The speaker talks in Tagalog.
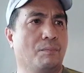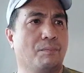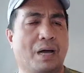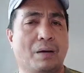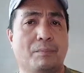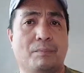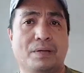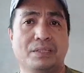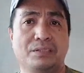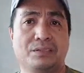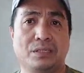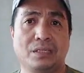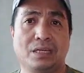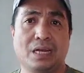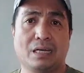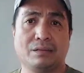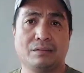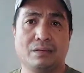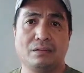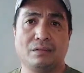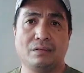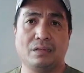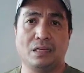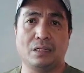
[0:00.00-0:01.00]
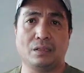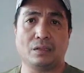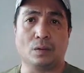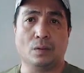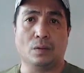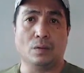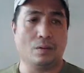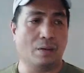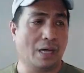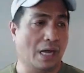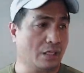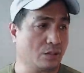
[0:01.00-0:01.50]
mapapansin natin
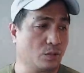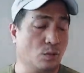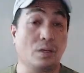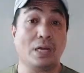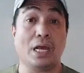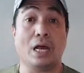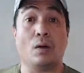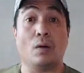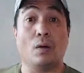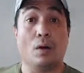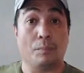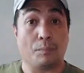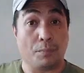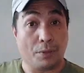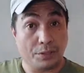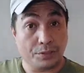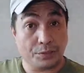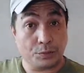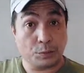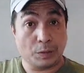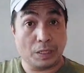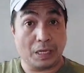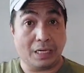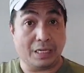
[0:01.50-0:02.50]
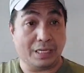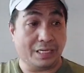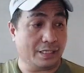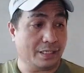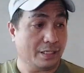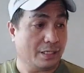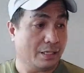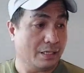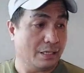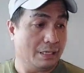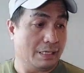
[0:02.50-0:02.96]
dito, actually ako personally,